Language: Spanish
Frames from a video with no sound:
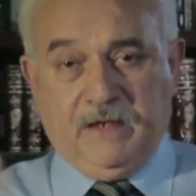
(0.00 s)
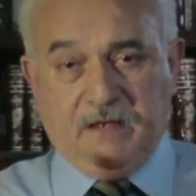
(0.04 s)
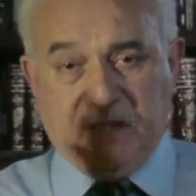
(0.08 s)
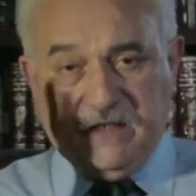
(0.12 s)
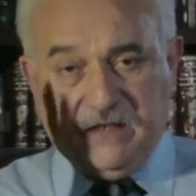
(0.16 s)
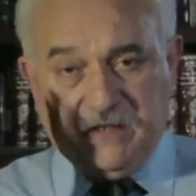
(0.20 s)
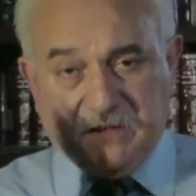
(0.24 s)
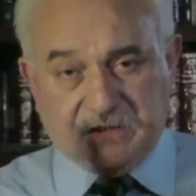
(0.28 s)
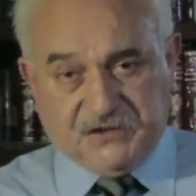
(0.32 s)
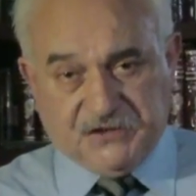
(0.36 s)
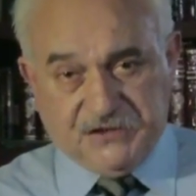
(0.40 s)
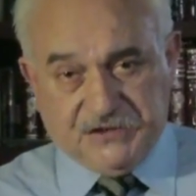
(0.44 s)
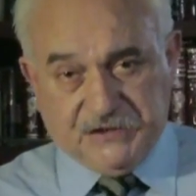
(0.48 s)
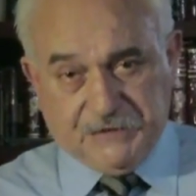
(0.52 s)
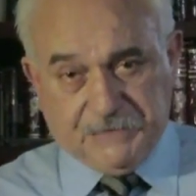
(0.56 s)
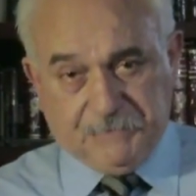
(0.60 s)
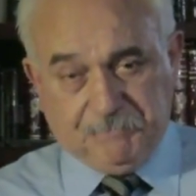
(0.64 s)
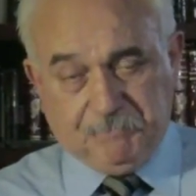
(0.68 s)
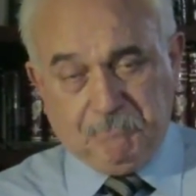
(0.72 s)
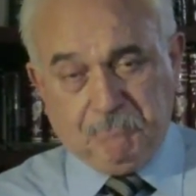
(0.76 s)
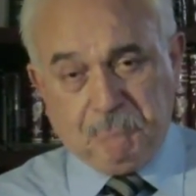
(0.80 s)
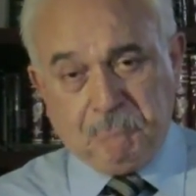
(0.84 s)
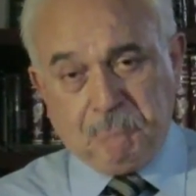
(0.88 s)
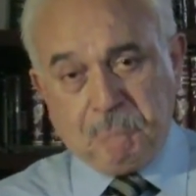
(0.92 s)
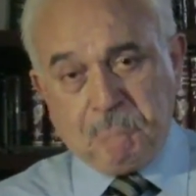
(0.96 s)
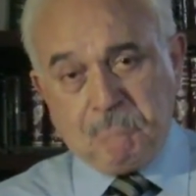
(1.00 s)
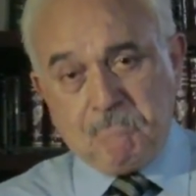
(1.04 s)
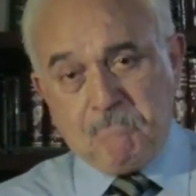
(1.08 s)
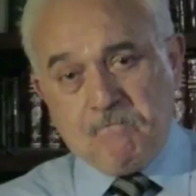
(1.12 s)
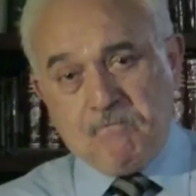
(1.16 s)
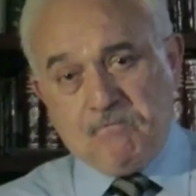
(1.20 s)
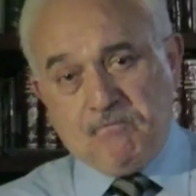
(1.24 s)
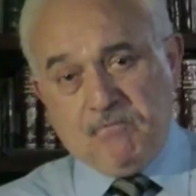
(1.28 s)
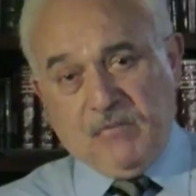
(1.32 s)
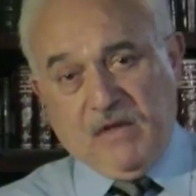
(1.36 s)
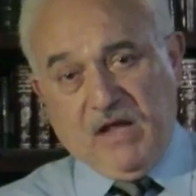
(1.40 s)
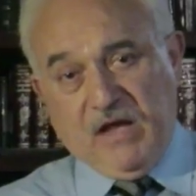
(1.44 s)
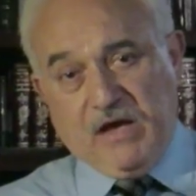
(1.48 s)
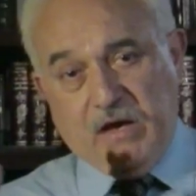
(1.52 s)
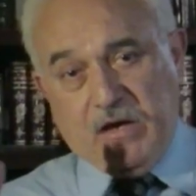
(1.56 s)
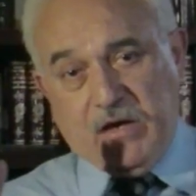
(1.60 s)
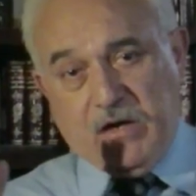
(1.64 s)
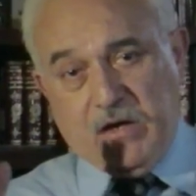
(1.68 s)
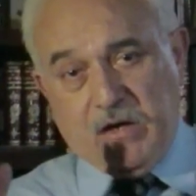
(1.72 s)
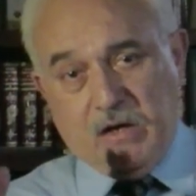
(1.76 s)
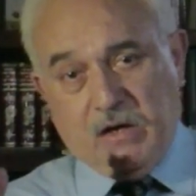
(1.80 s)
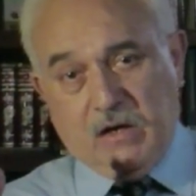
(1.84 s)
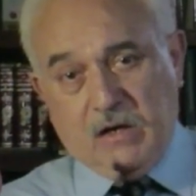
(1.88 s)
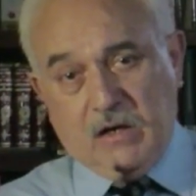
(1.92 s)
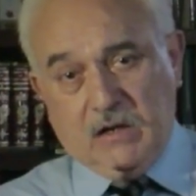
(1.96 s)
Es decir,
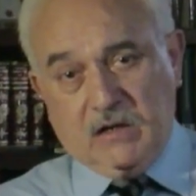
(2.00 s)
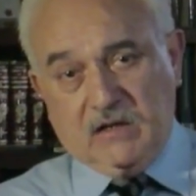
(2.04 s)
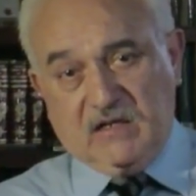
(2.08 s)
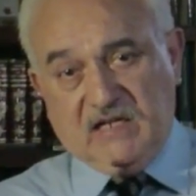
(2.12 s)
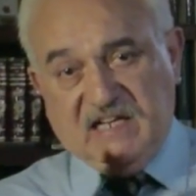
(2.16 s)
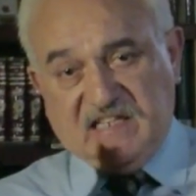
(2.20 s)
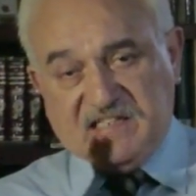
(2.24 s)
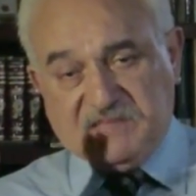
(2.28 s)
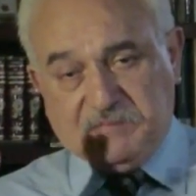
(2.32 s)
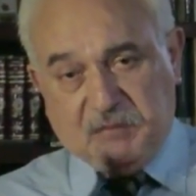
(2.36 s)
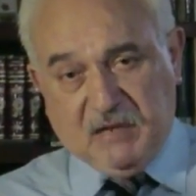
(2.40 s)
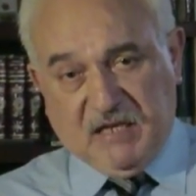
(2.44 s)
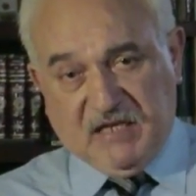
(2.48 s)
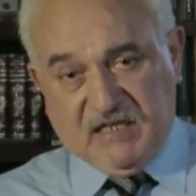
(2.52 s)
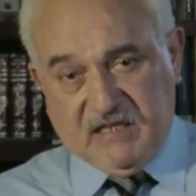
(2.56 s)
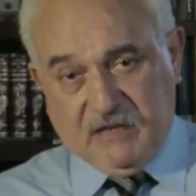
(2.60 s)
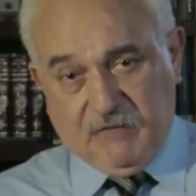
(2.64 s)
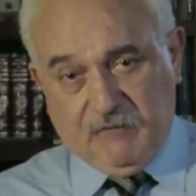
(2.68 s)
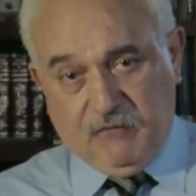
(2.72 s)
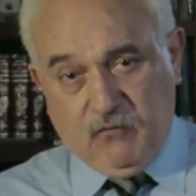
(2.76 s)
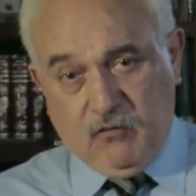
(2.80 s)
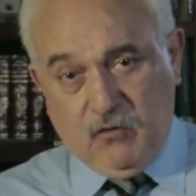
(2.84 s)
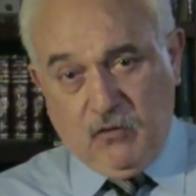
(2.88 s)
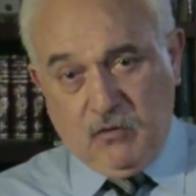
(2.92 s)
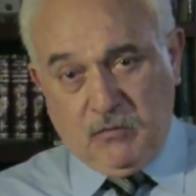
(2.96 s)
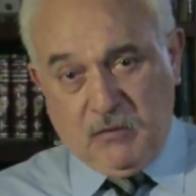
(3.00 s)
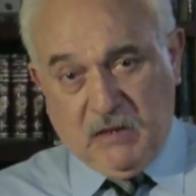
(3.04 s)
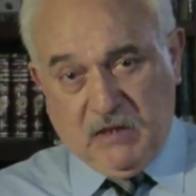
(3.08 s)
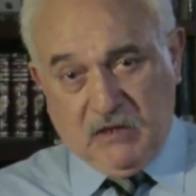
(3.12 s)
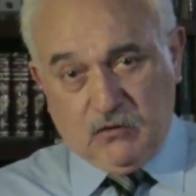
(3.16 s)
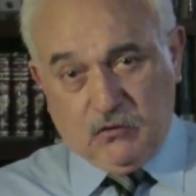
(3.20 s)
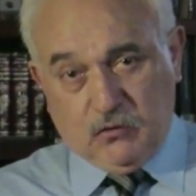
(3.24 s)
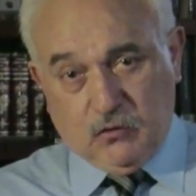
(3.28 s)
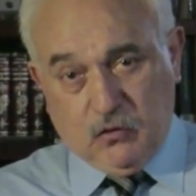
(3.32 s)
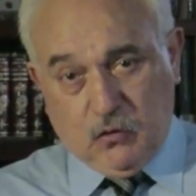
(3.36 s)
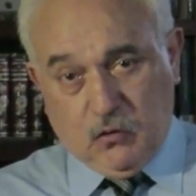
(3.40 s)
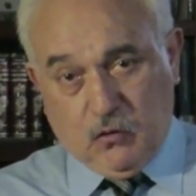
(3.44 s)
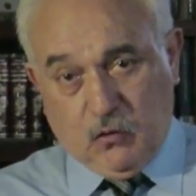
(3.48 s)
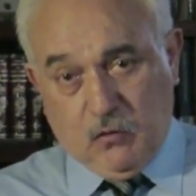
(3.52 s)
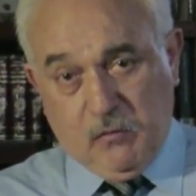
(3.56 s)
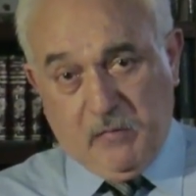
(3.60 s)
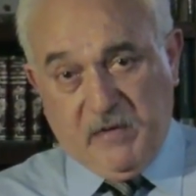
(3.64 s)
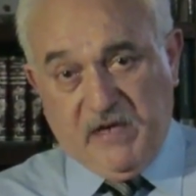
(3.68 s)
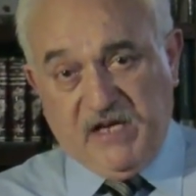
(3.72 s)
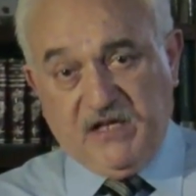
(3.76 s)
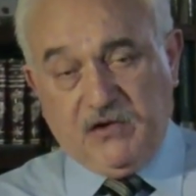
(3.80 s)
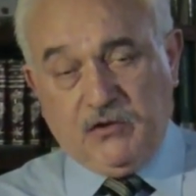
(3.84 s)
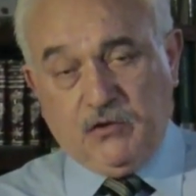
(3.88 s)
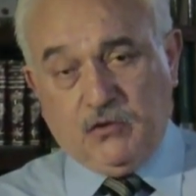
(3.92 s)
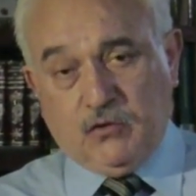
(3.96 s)
eh, las plataformas, los
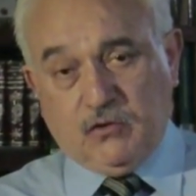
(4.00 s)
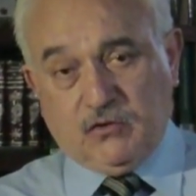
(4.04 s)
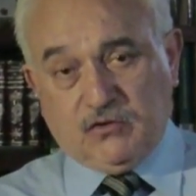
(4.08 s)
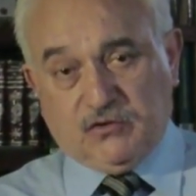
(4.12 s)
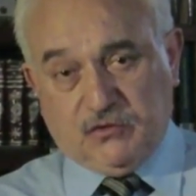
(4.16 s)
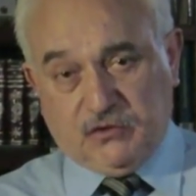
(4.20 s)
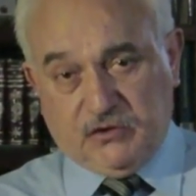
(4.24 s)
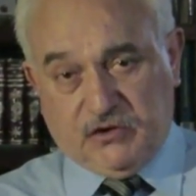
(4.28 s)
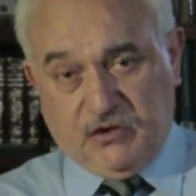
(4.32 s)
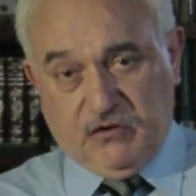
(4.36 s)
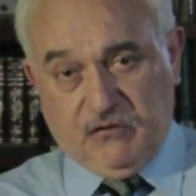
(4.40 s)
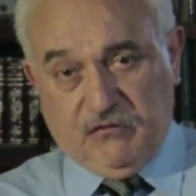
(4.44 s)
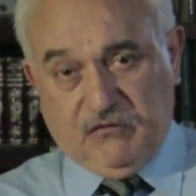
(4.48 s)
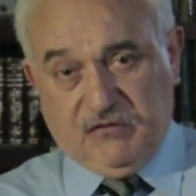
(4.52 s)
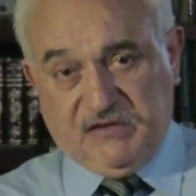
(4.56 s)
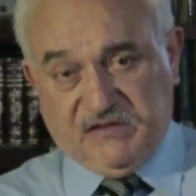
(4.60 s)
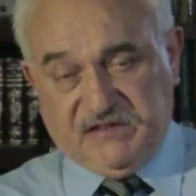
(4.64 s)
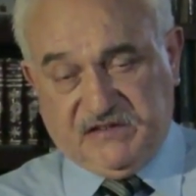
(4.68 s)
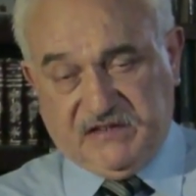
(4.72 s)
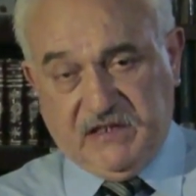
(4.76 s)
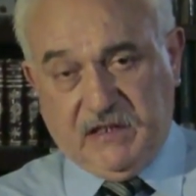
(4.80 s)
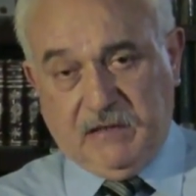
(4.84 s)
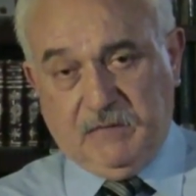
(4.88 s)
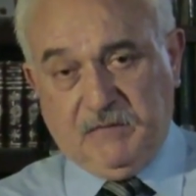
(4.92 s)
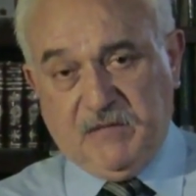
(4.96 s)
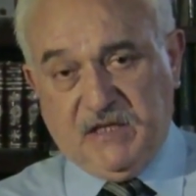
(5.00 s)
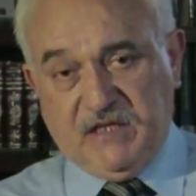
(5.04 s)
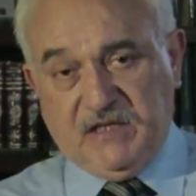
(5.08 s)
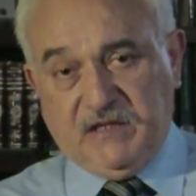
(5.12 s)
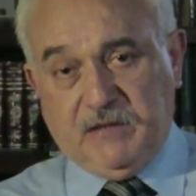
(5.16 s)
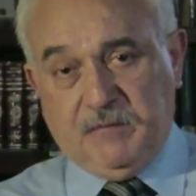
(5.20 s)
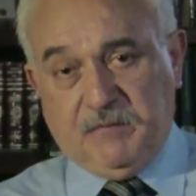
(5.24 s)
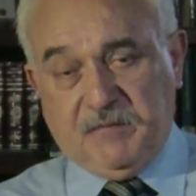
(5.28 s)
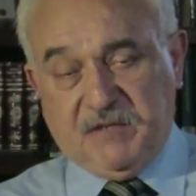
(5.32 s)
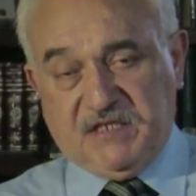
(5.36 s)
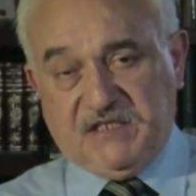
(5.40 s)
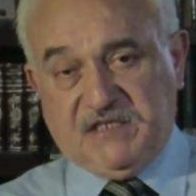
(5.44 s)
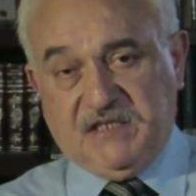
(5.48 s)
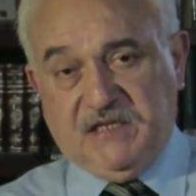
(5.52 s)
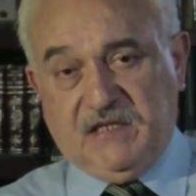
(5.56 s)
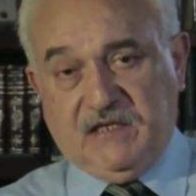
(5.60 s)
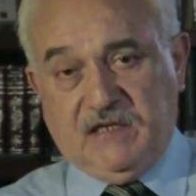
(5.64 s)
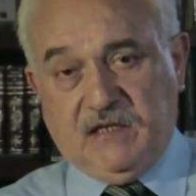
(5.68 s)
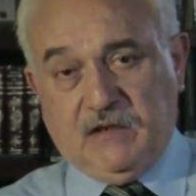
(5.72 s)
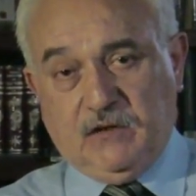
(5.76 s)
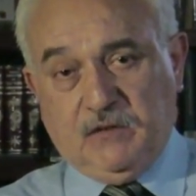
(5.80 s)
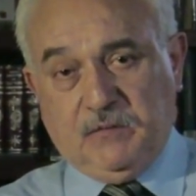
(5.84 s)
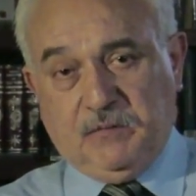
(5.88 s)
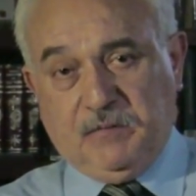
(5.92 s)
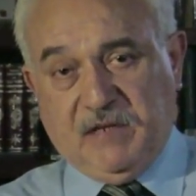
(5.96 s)
documentos que oficialmente
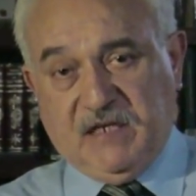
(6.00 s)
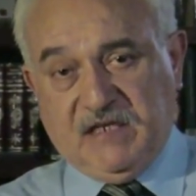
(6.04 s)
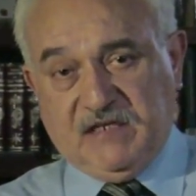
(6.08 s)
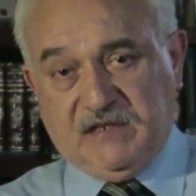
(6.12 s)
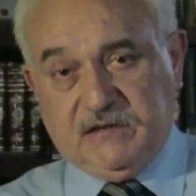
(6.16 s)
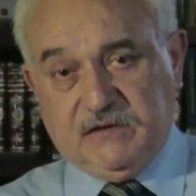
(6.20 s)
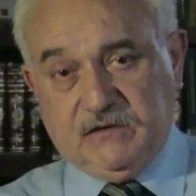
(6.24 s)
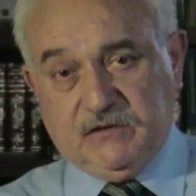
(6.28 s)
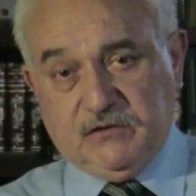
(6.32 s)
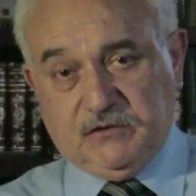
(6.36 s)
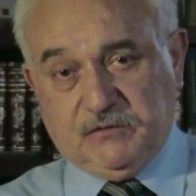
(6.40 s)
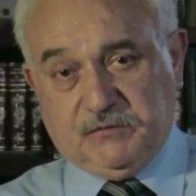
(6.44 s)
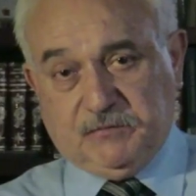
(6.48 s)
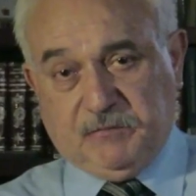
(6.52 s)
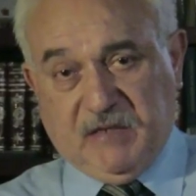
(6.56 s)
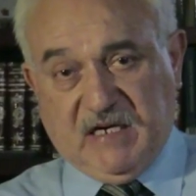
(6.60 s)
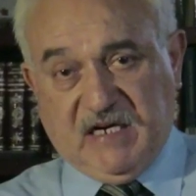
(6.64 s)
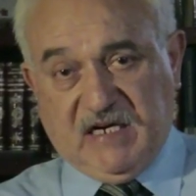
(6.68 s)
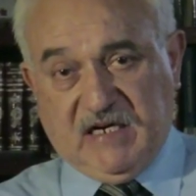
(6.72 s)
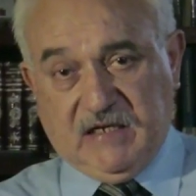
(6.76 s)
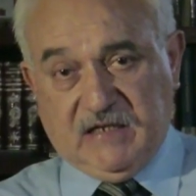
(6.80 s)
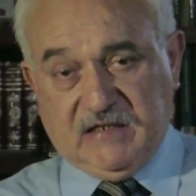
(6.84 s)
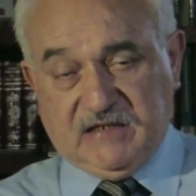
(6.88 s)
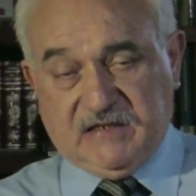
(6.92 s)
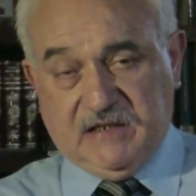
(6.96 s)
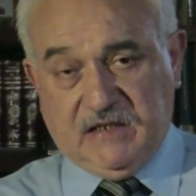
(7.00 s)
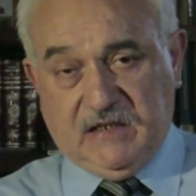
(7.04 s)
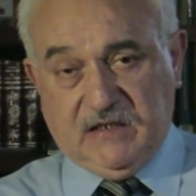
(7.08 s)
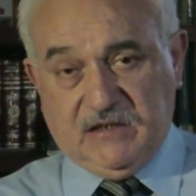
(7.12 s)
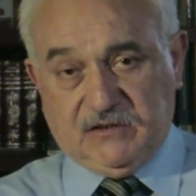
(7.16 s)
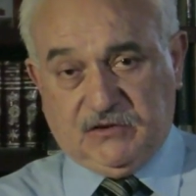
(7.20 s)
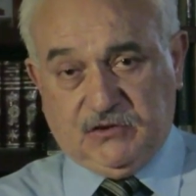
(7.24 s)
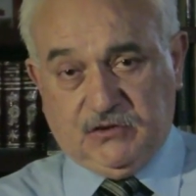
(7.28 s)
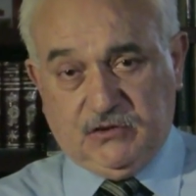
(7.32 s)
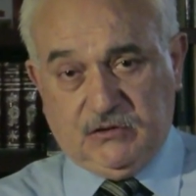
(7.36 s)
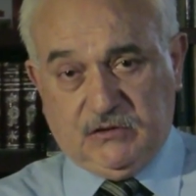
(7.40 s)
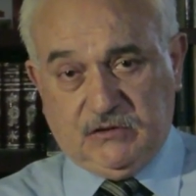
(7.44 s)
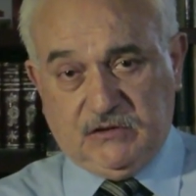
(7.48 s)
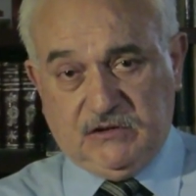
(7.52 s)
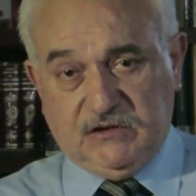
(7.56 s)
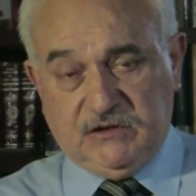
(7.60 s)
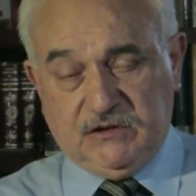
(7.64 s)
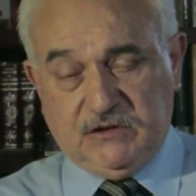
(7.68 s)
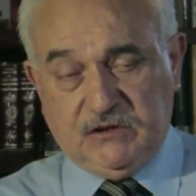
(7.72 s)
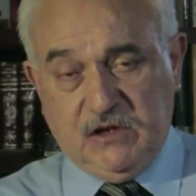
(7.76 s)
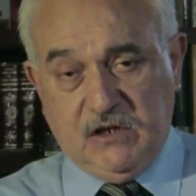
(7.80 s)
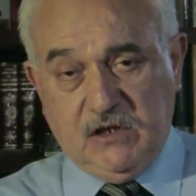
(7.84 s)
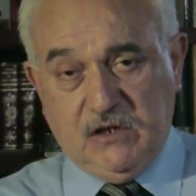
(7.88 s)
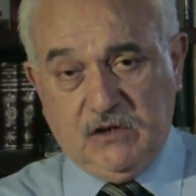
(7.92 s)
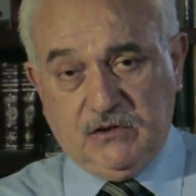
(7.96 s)
presentan los partidos para las
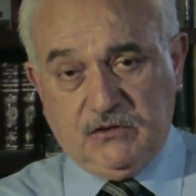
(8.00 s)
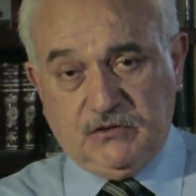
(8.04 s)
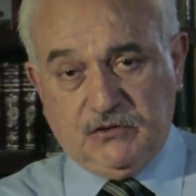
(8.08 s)
elecciones